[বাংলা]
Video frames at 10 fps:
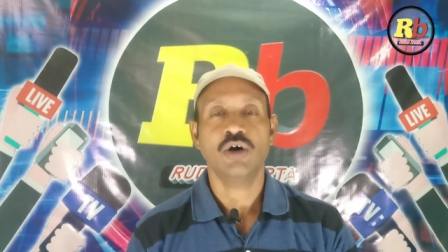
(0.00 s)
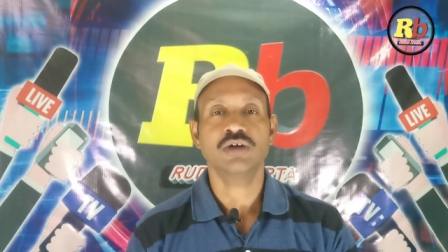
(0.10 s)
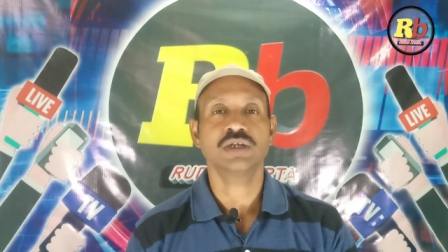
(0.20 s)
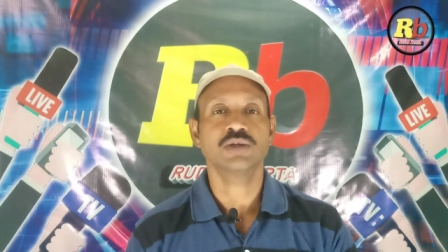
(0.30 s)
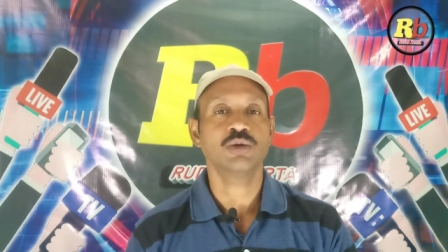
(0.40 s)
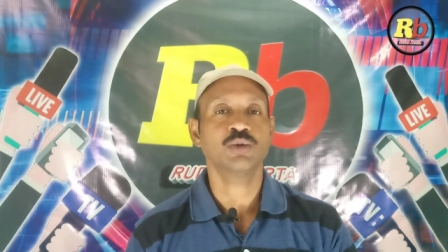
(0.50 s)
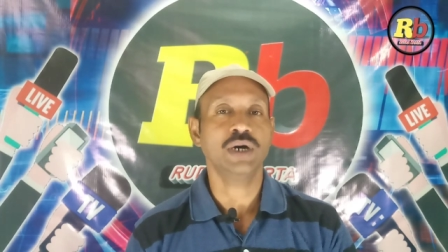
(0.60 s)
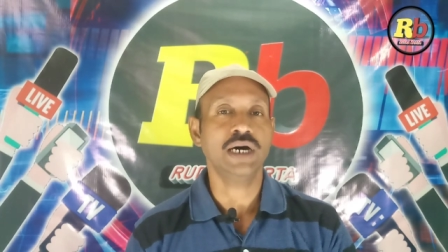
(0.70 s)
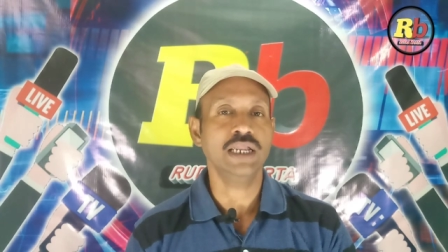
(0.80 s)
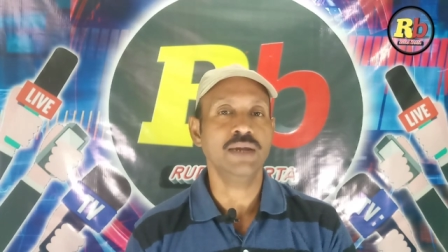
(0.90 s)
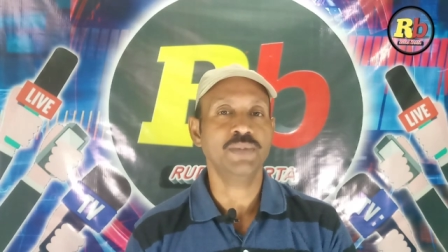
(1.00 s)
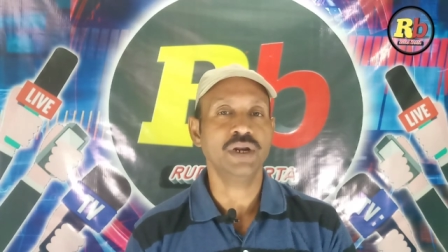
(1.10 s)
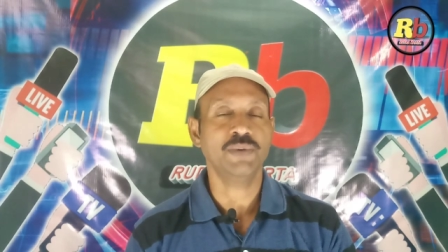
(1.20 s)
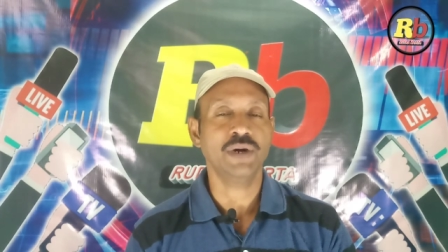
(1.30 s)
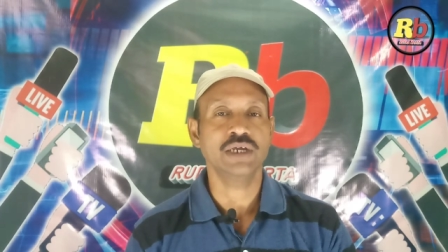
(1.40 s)
অর্থাৎ গতকাল
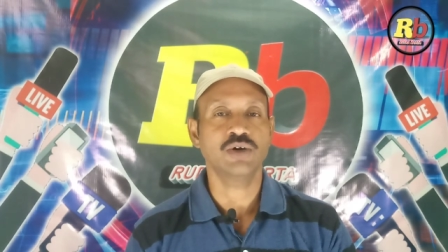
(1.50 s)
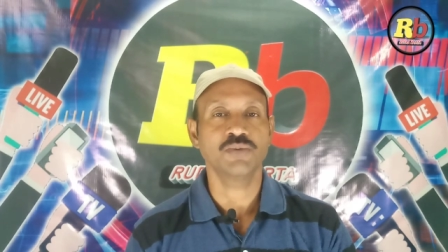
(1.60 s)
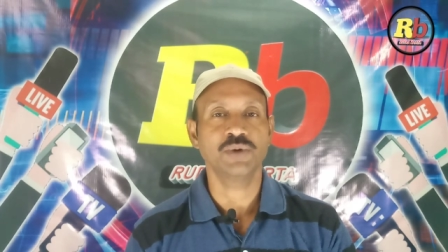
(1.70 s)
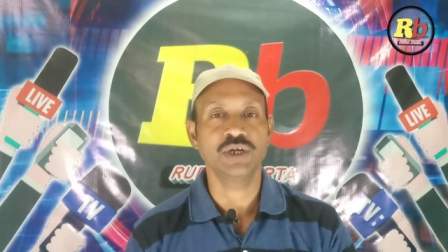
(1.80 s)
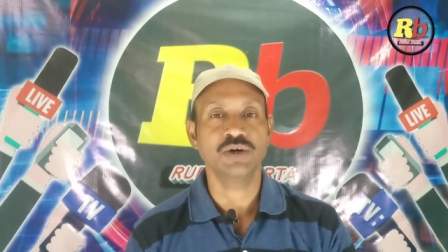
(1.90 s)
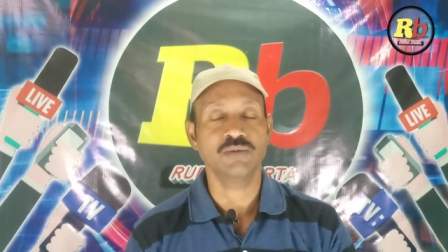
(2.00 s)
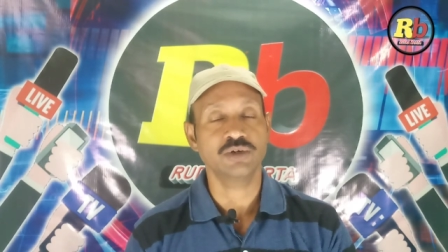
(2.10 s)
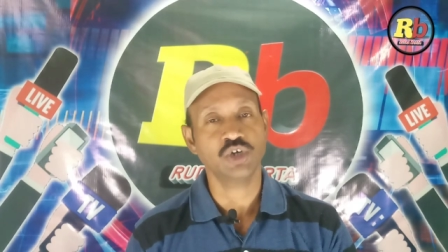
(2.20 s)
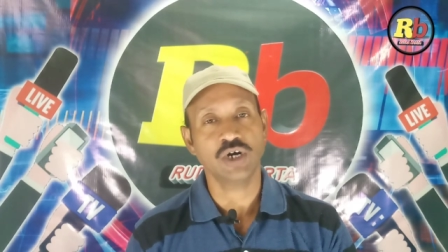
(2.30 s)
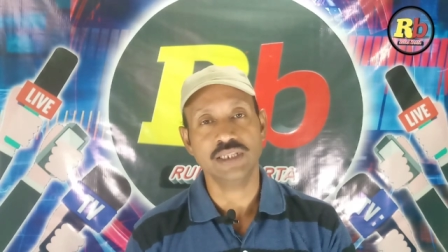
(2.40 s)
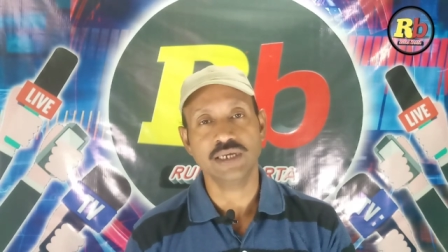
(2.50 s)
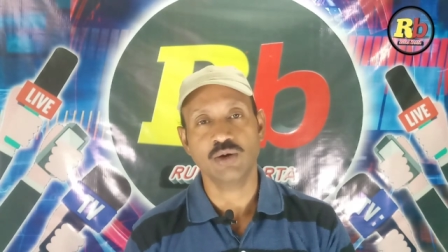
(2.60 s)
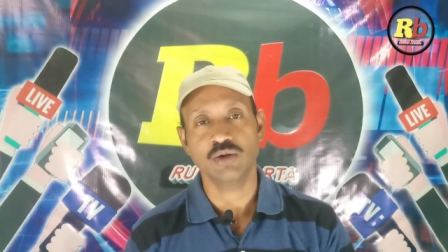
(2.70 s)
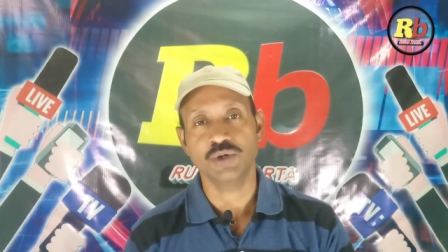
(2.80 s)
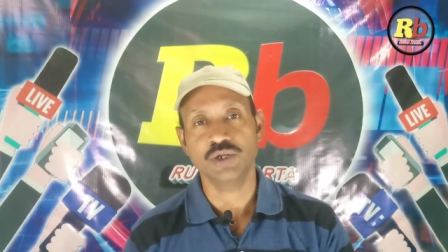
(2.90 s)
আপনারা পাননি কোনো ভিডিও এবং সকাল থেকে
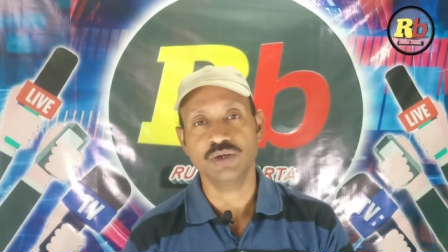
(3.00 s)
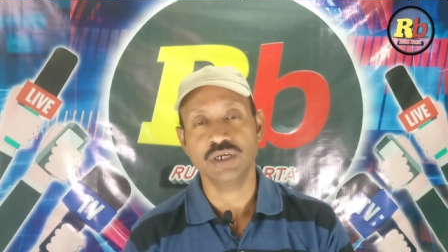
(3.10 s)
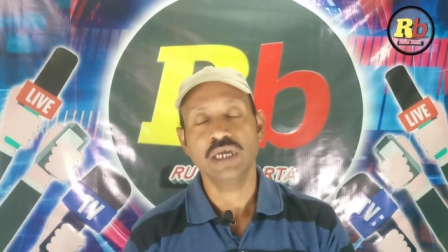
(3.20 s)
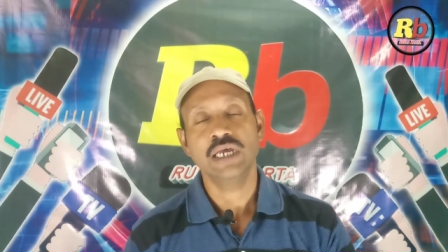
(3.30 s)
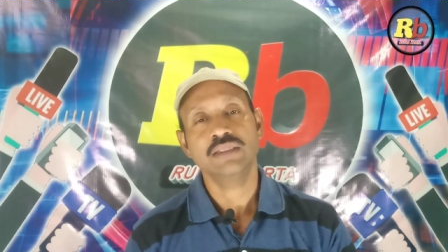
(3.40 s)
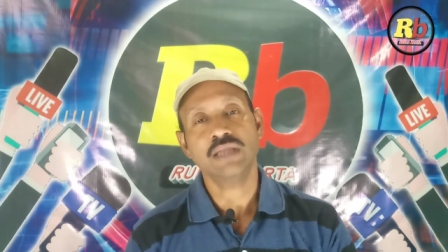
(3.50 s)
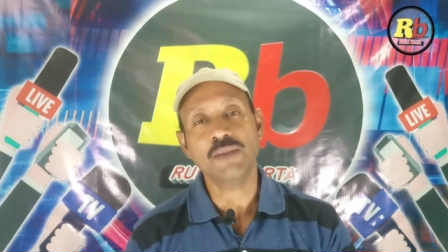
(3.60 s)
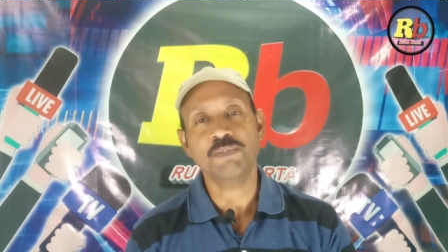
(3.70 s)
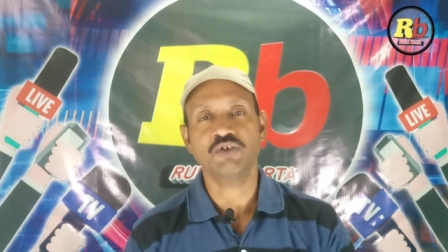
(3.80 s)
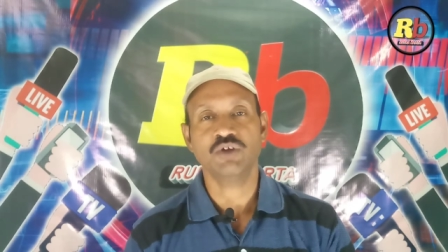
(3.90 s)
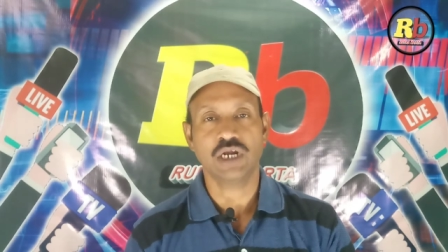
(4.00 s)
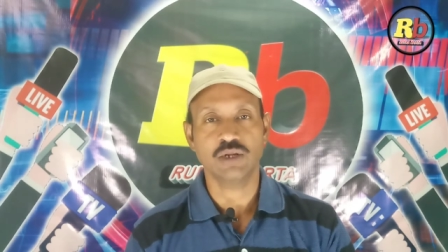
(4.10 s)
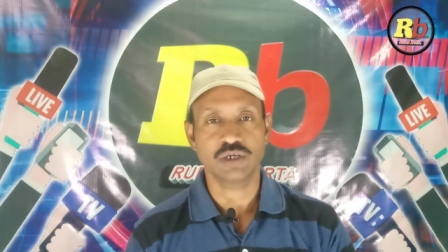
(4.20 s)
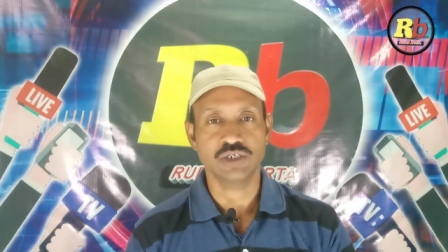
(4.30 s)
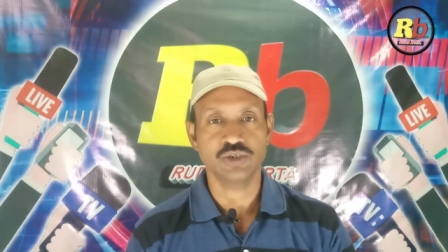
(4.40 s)
কোনো ভিডিও নেই তার পেছনে
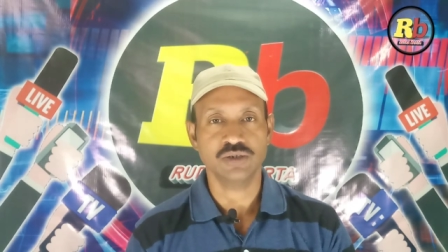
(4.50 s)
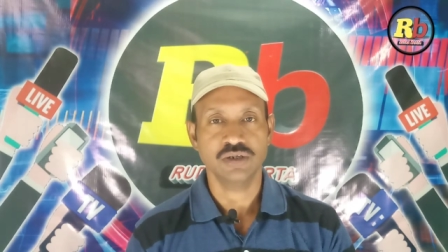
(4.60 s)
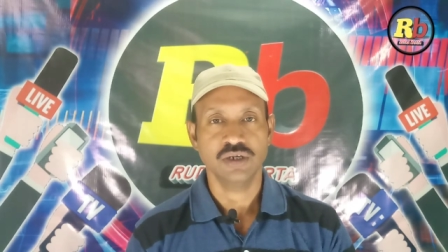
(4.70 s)
কারণ কি ছিল